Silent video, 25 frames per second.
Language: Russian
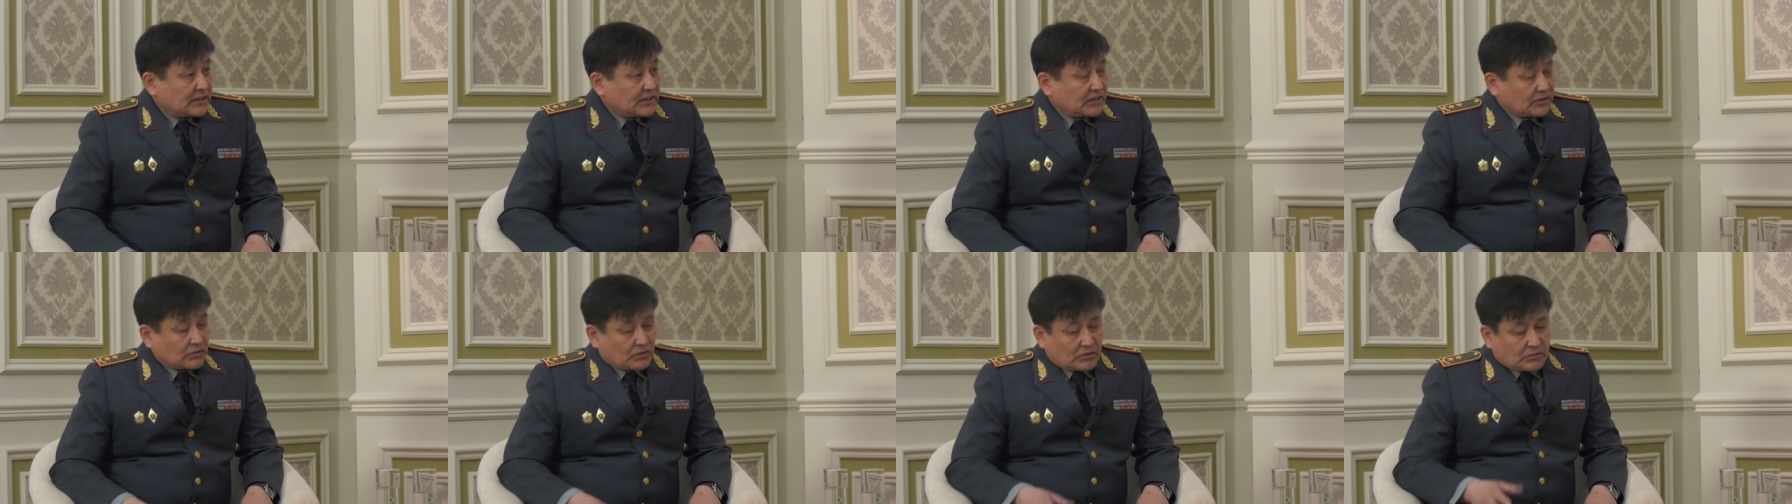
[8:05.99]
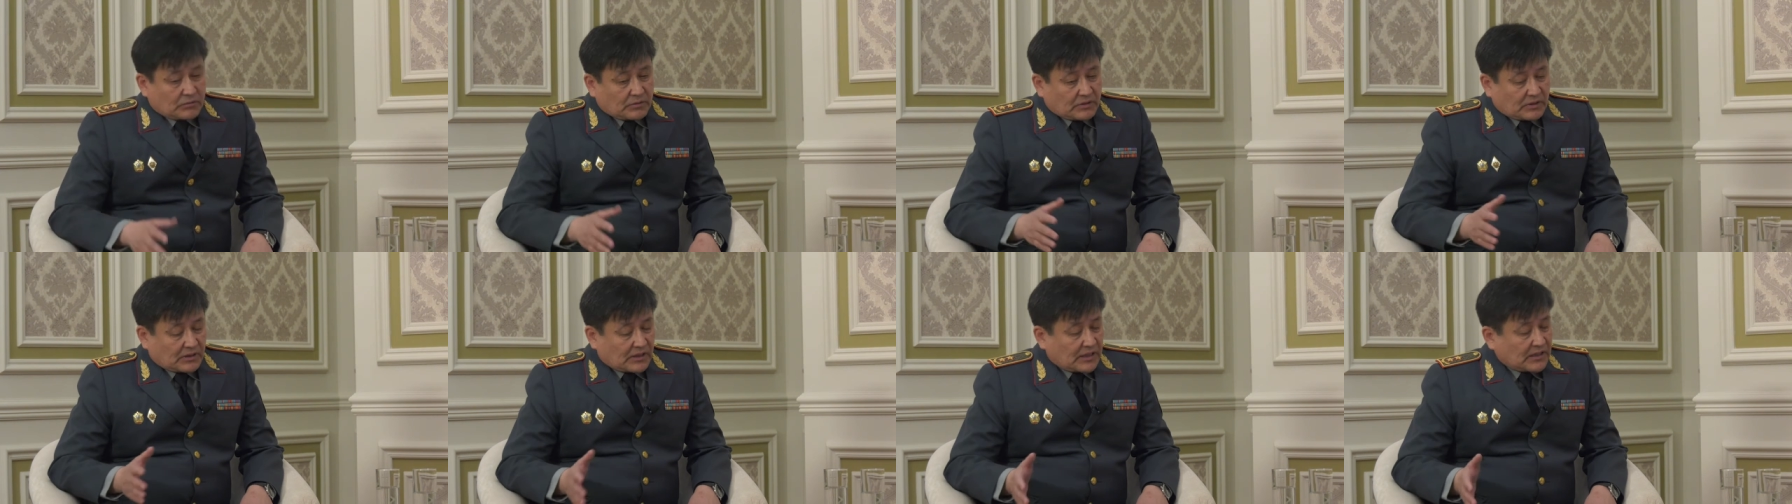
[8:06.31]

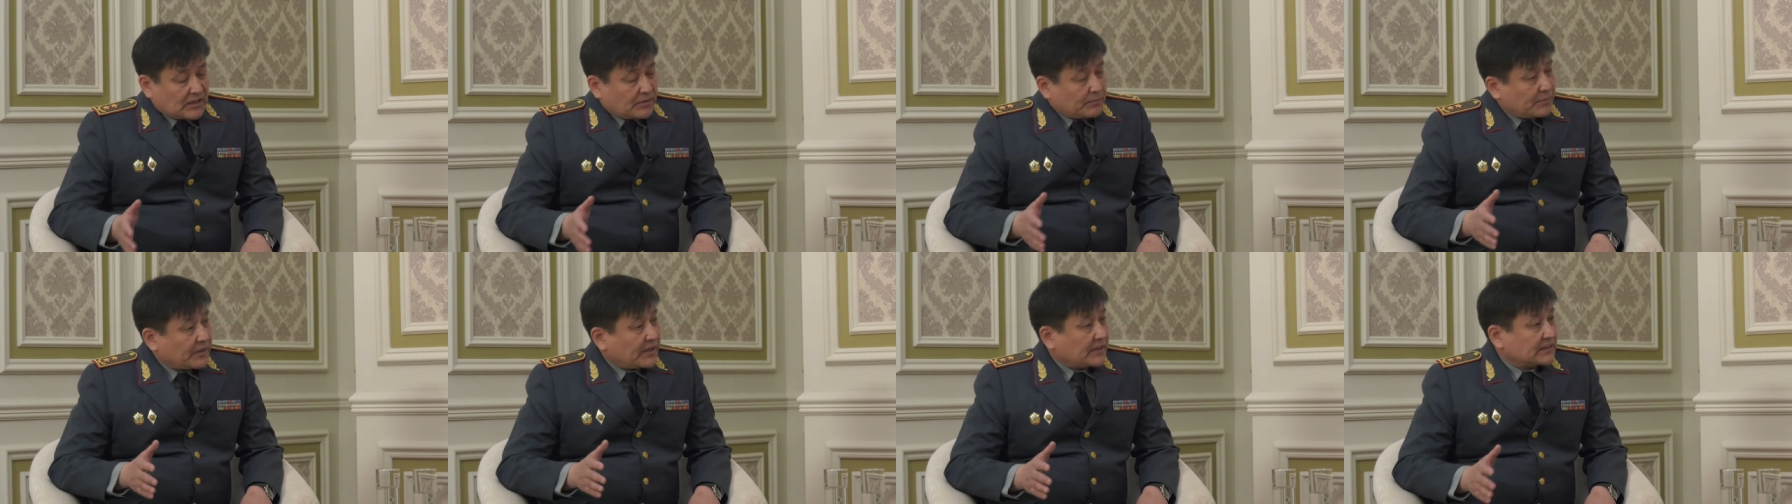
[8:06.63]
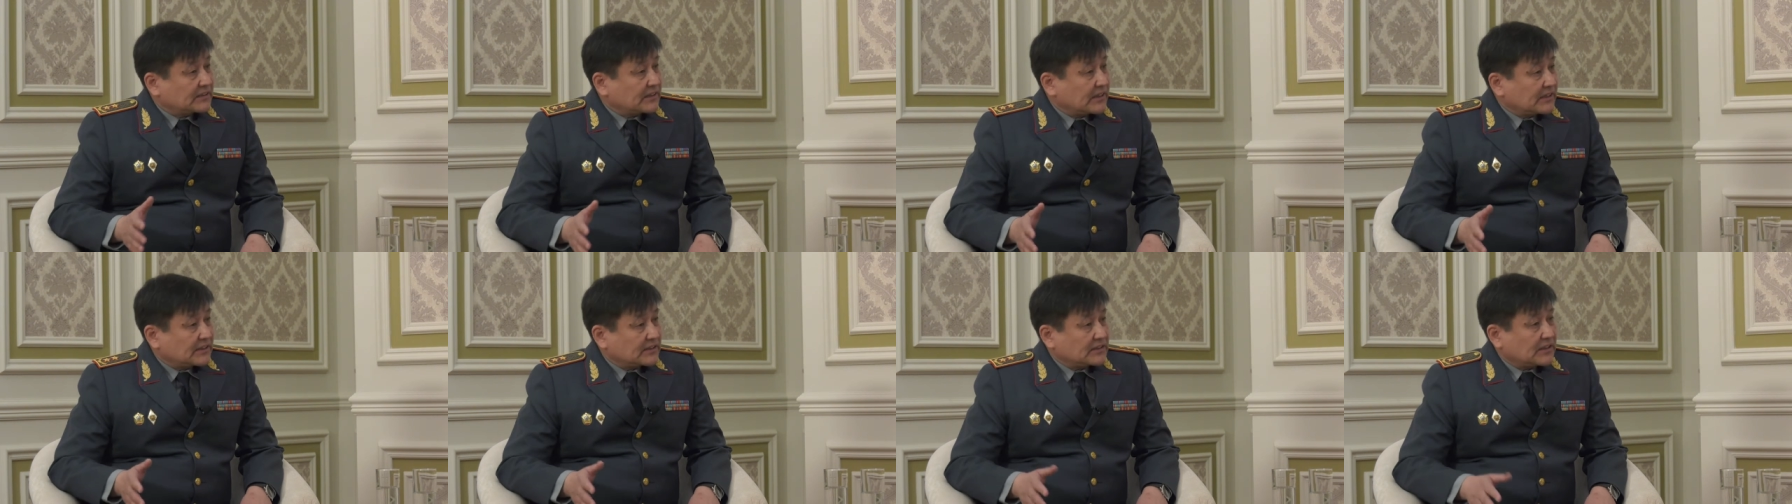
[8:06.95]
которые ранее
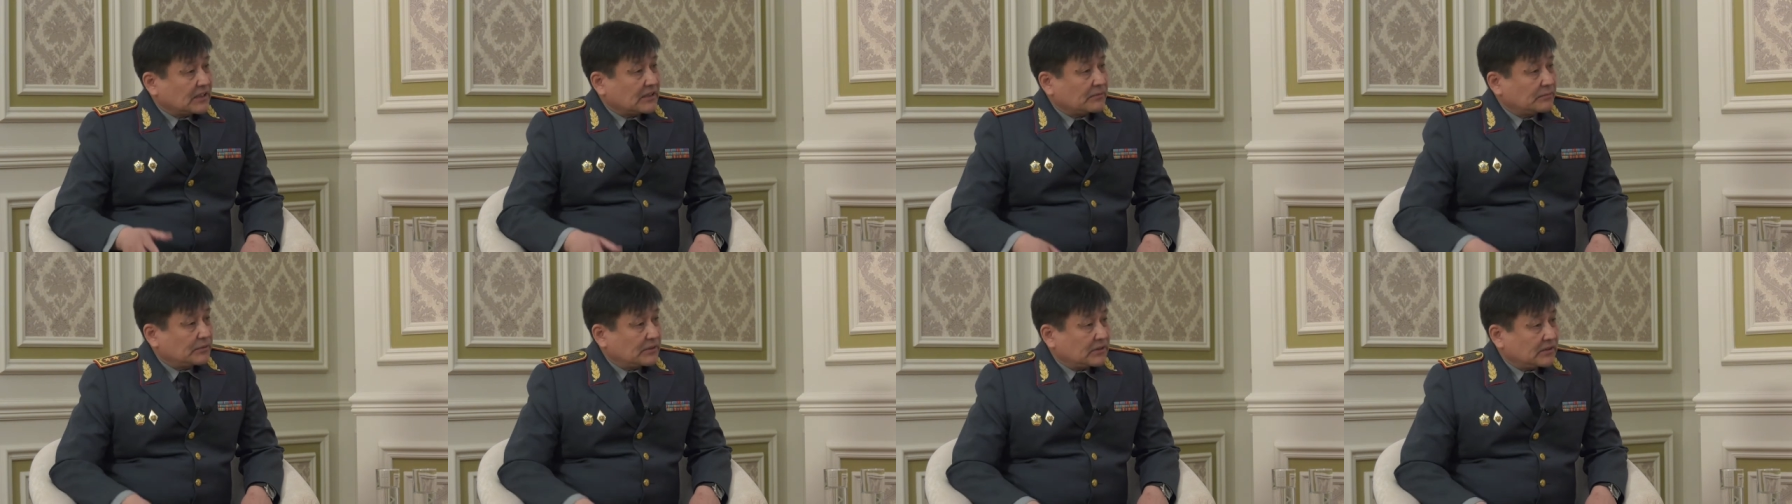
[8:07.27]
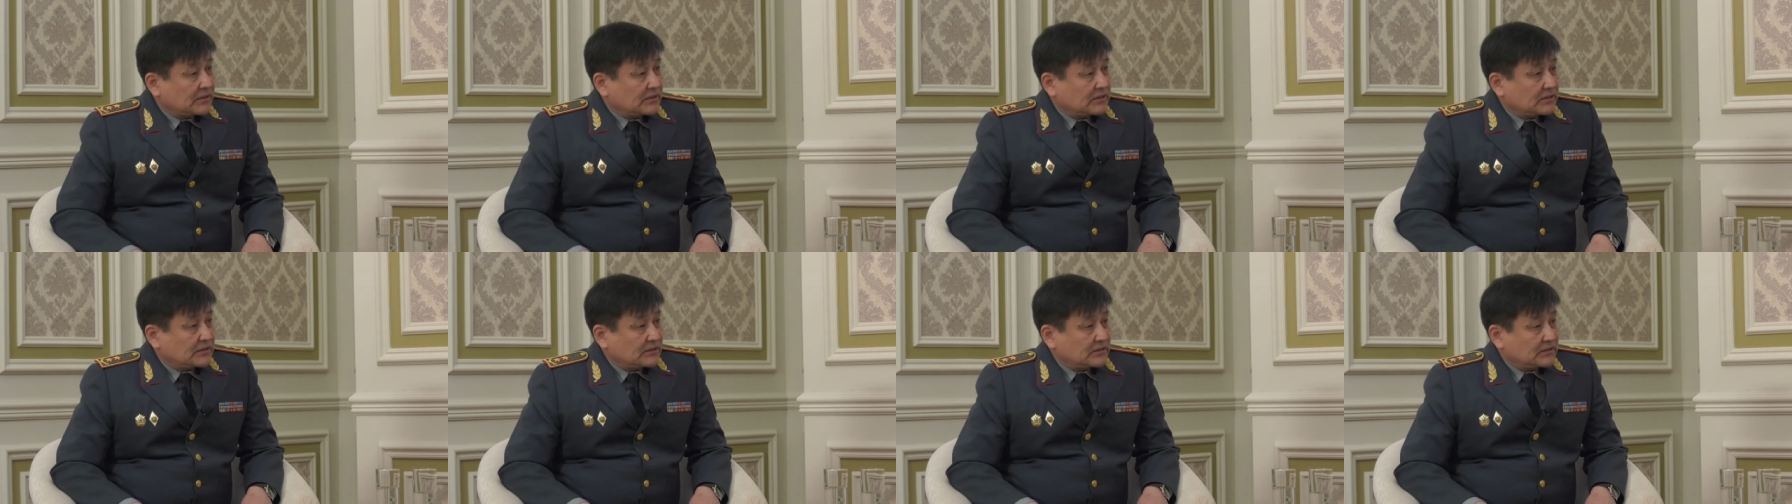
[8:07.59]
показали
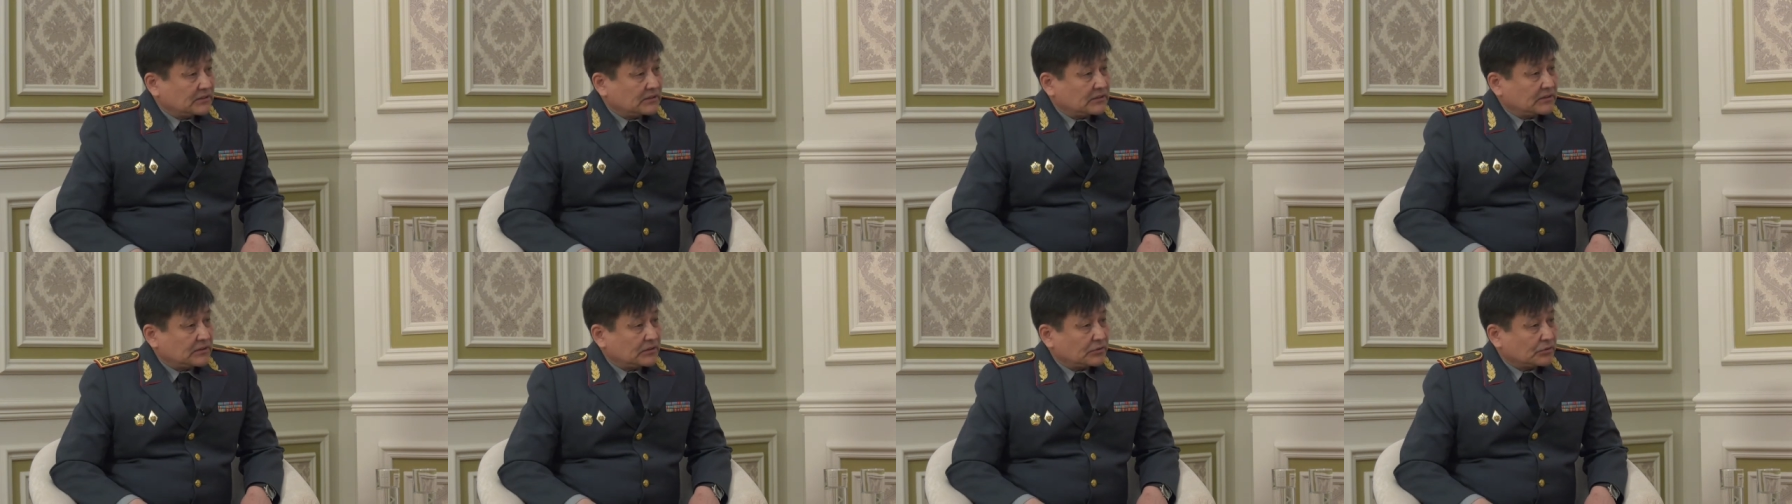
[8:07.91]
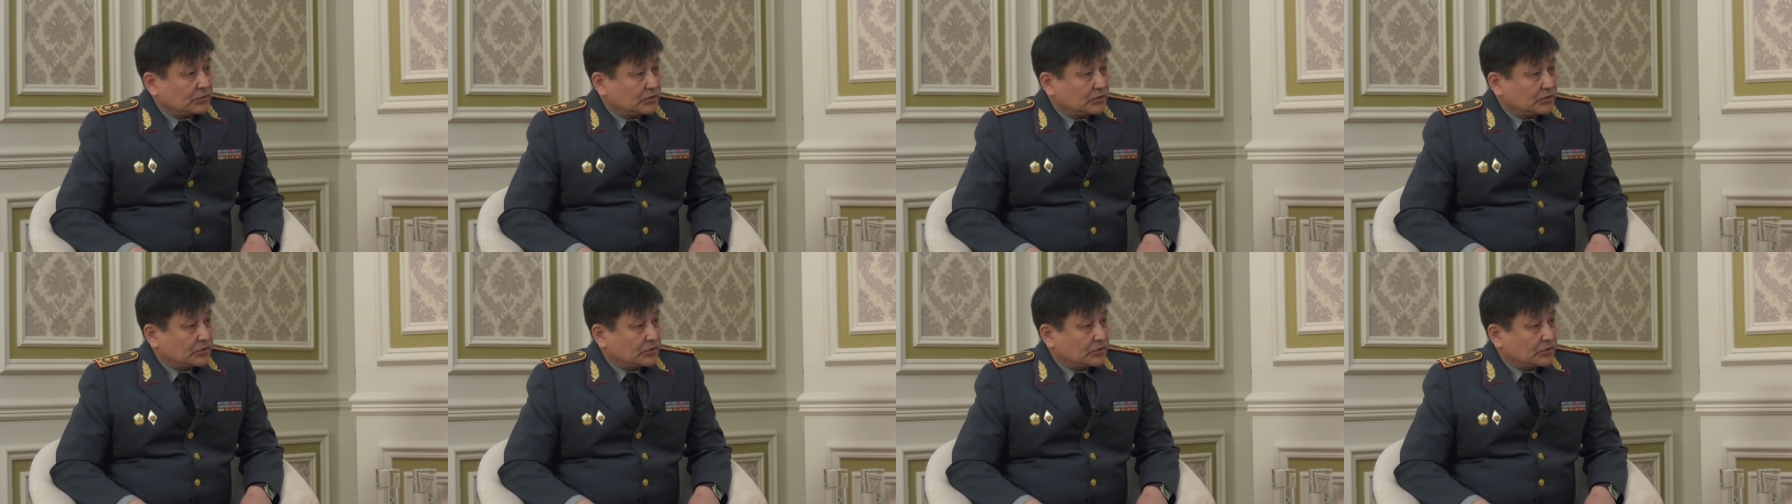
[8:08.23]
слабые э,